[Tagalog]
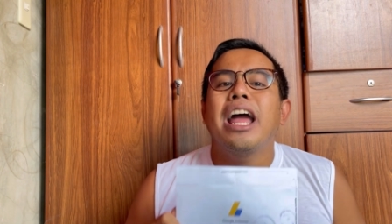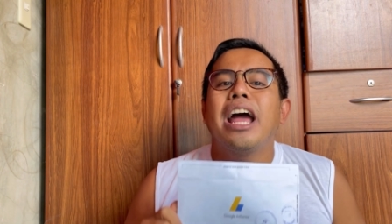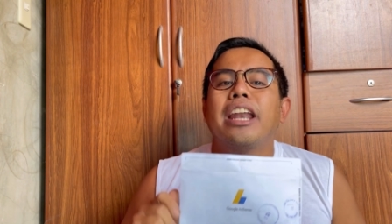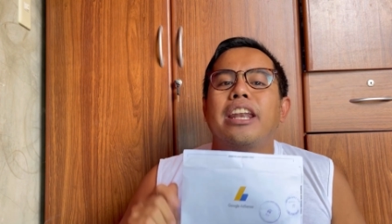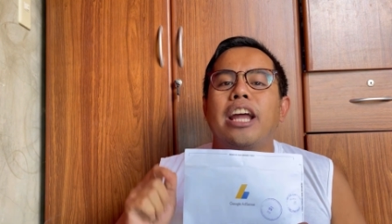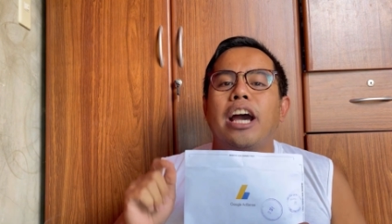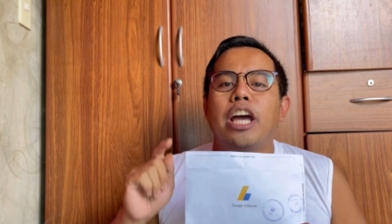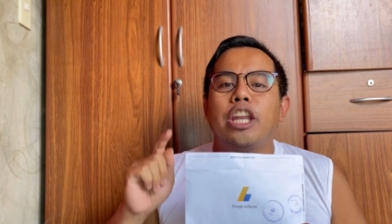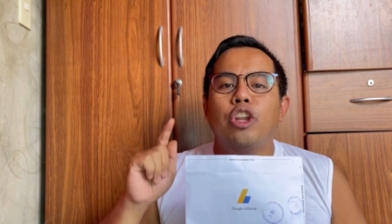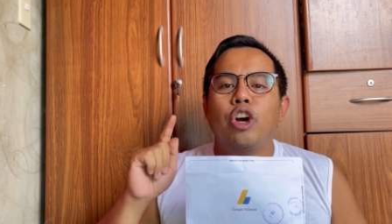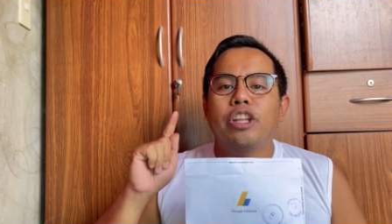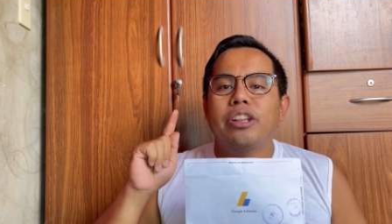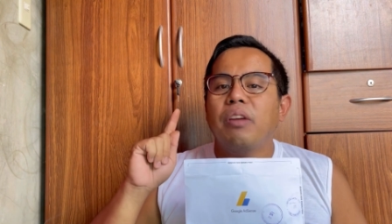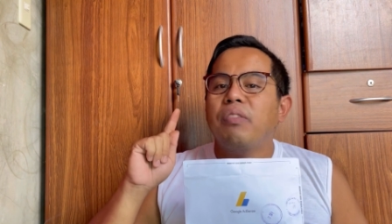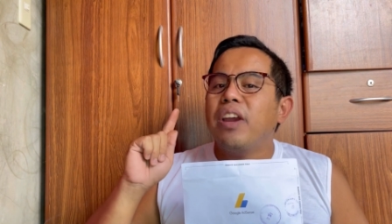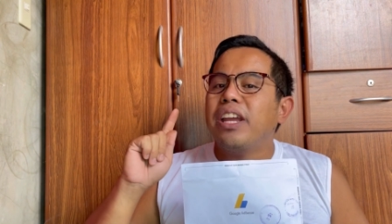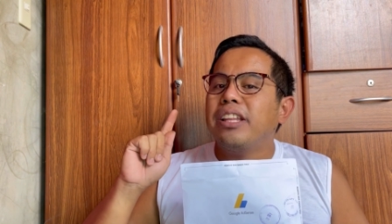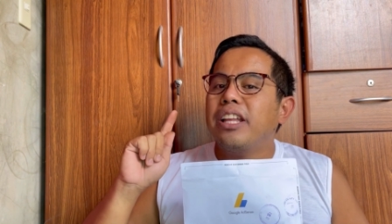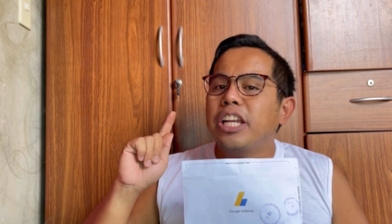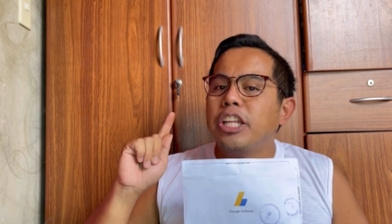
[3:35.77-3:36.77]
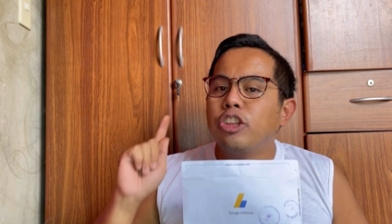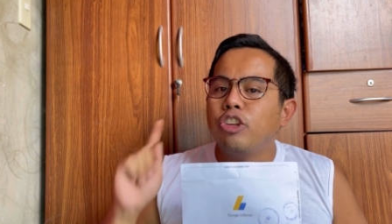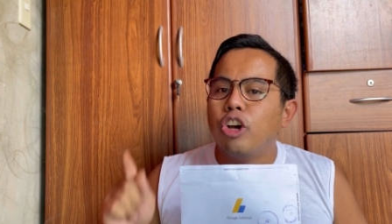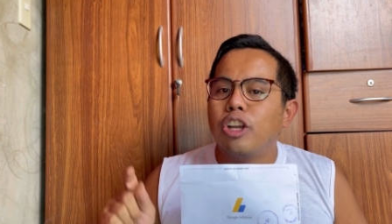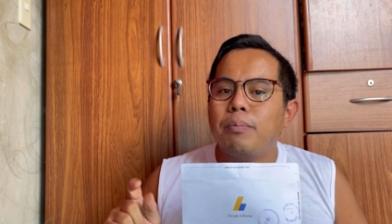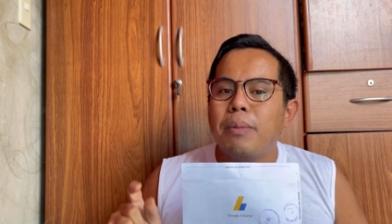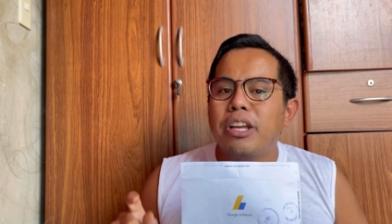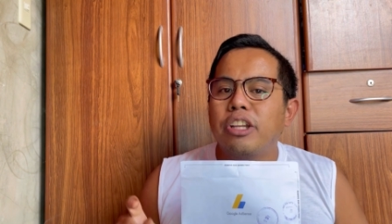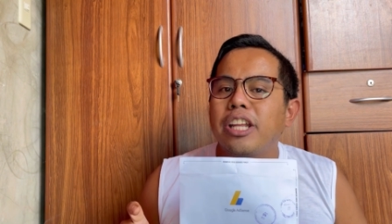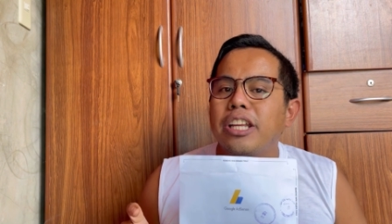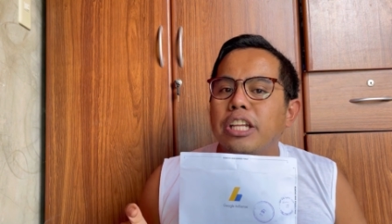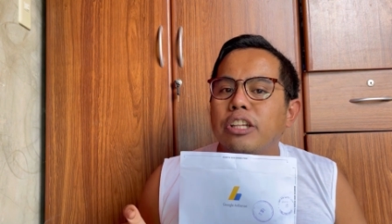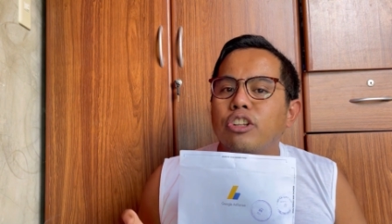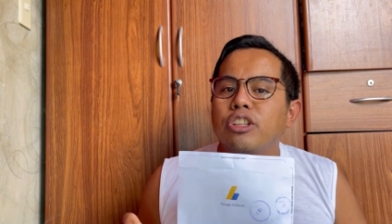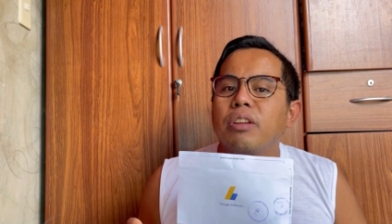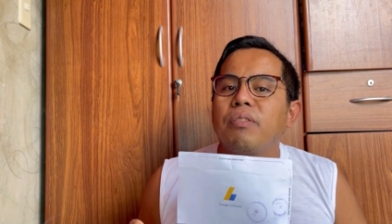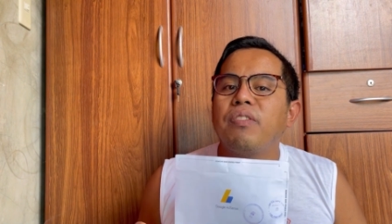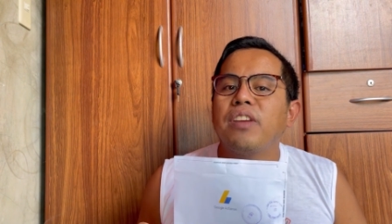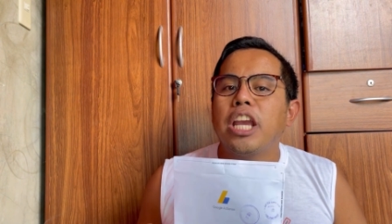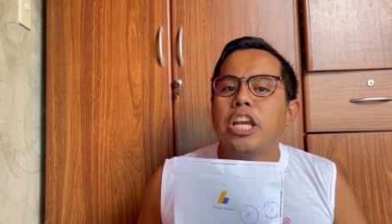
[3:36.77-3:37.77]
naka-notify na rin doon, meron na rin
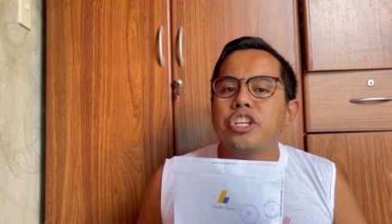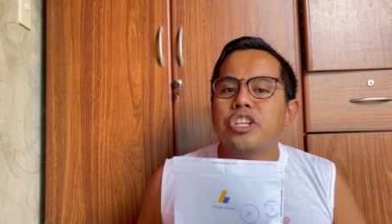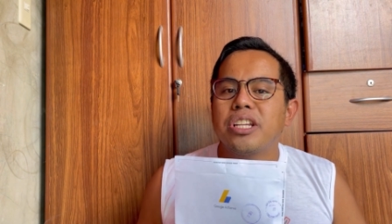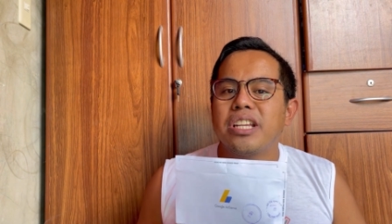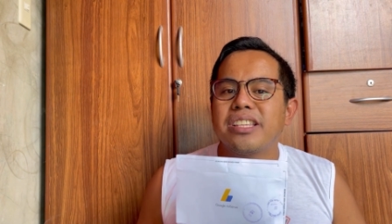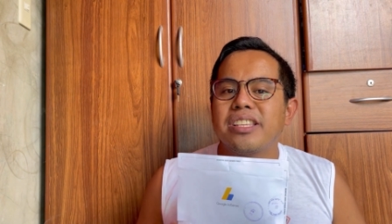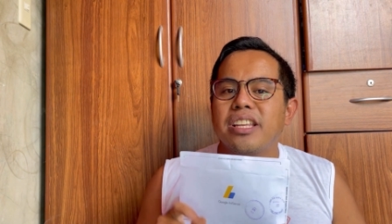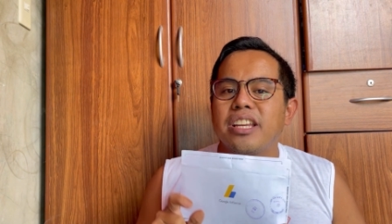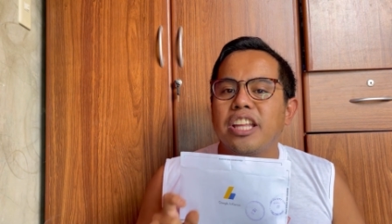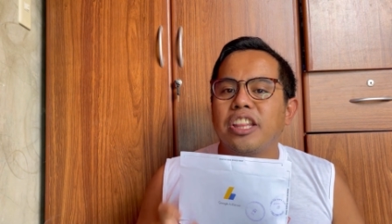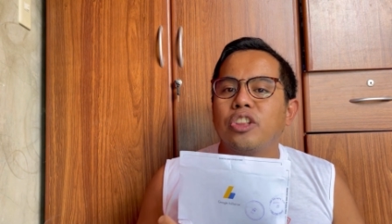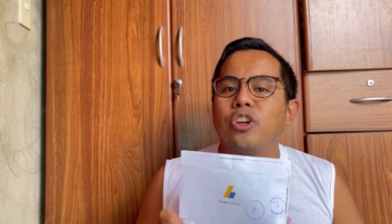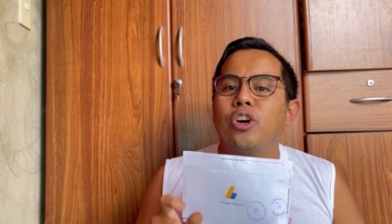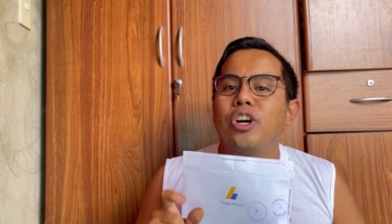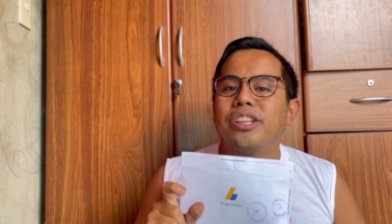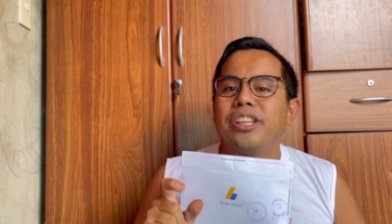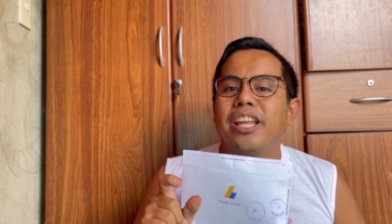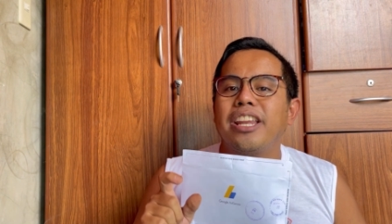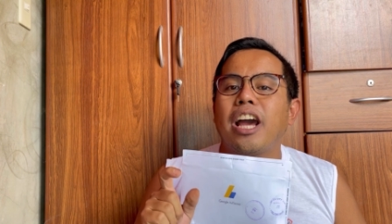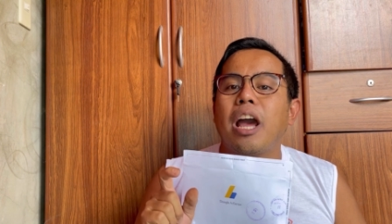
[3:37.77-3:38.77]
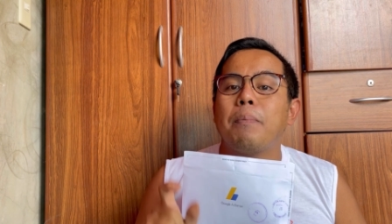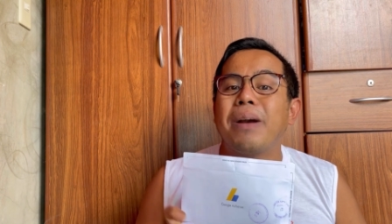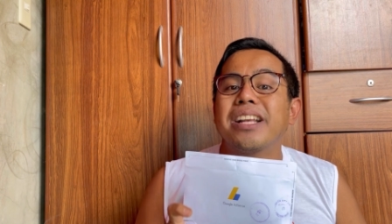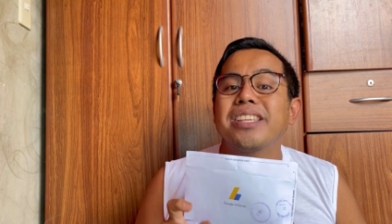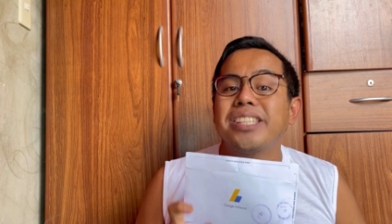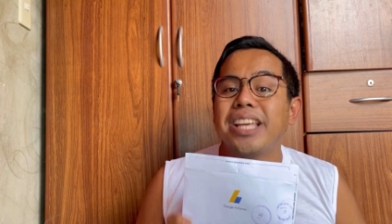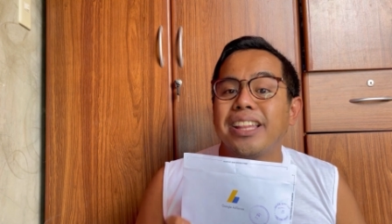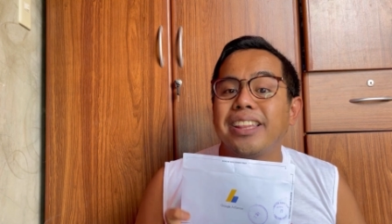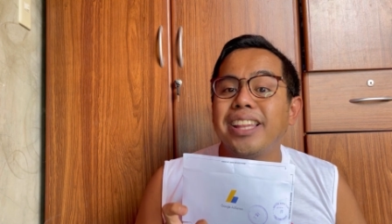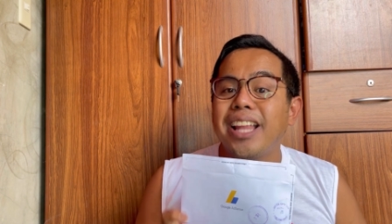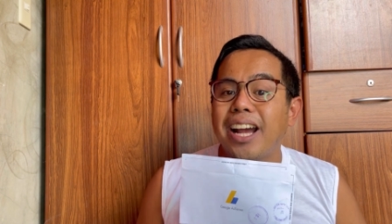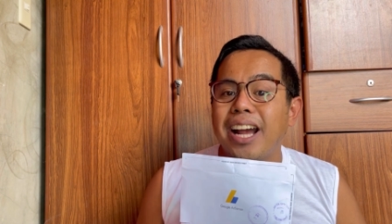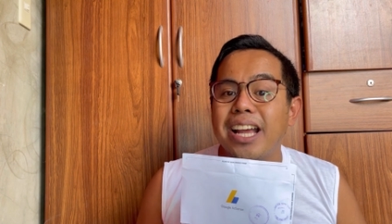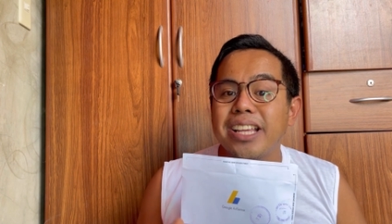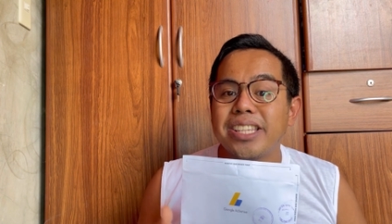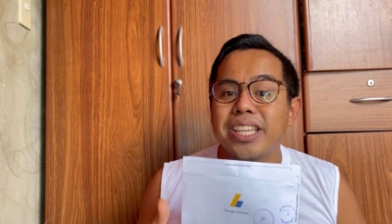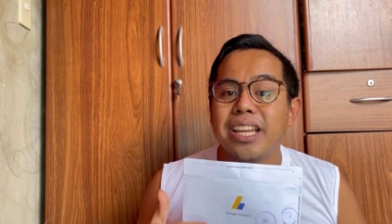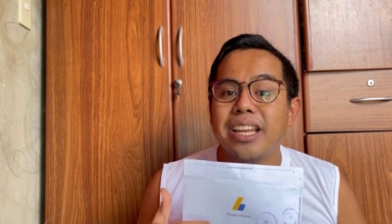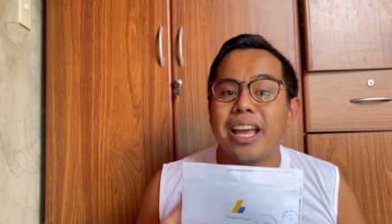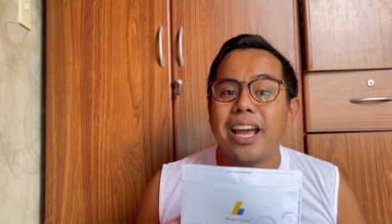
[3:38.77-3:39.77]
notification na sinend doon na nakapag-send na nga
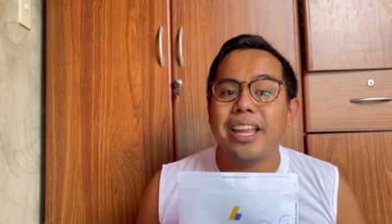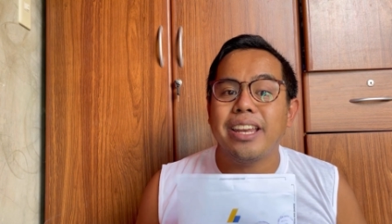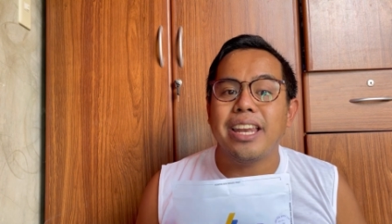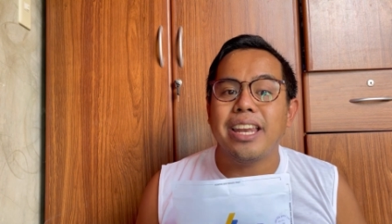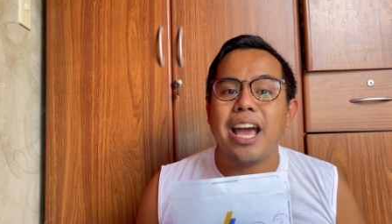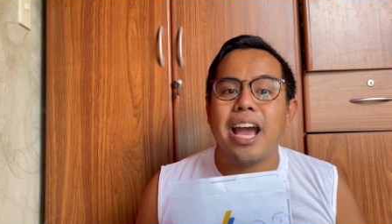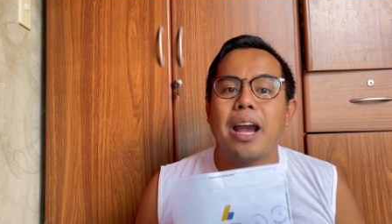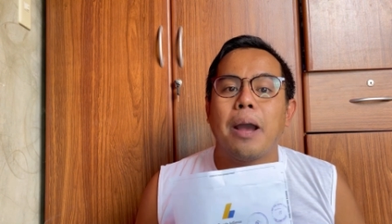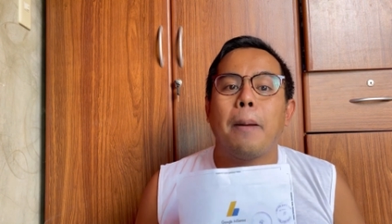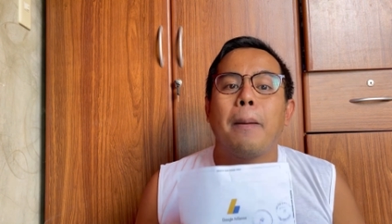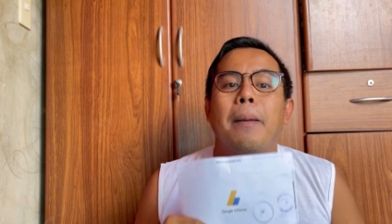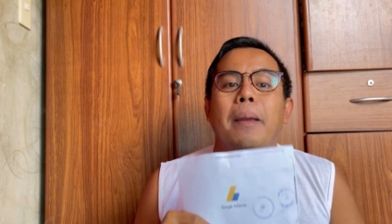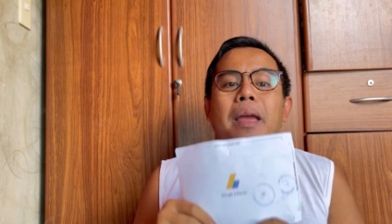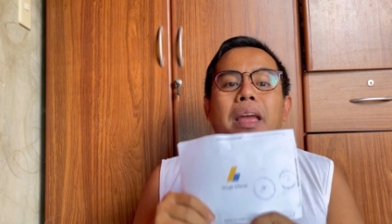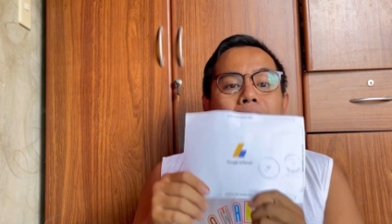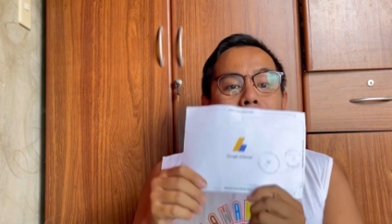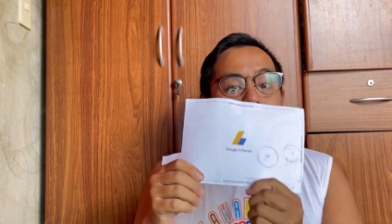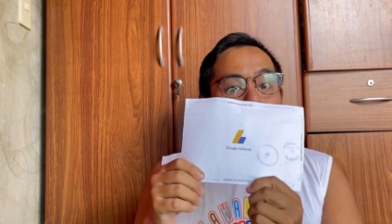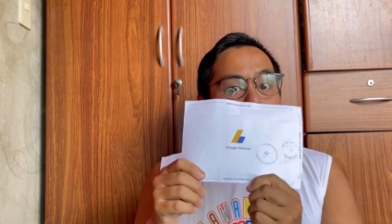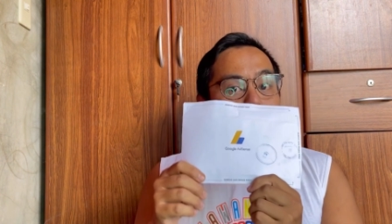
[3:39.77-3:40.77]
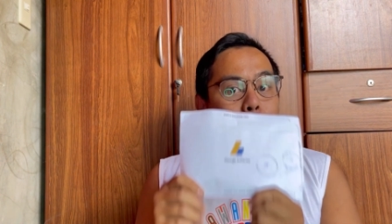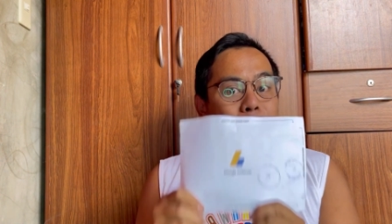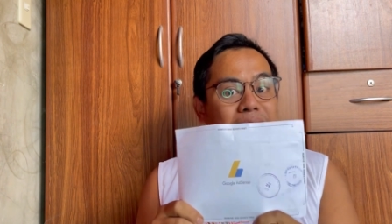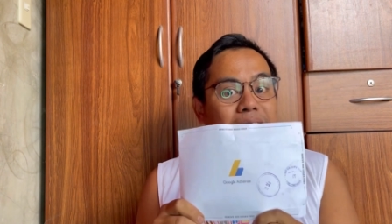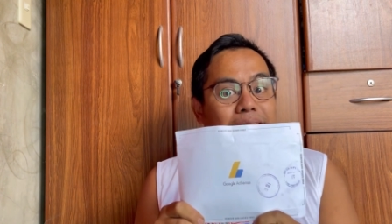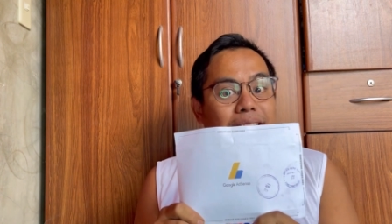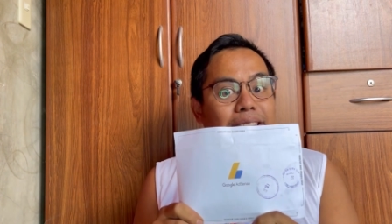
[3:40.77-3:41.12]
sila ng PIN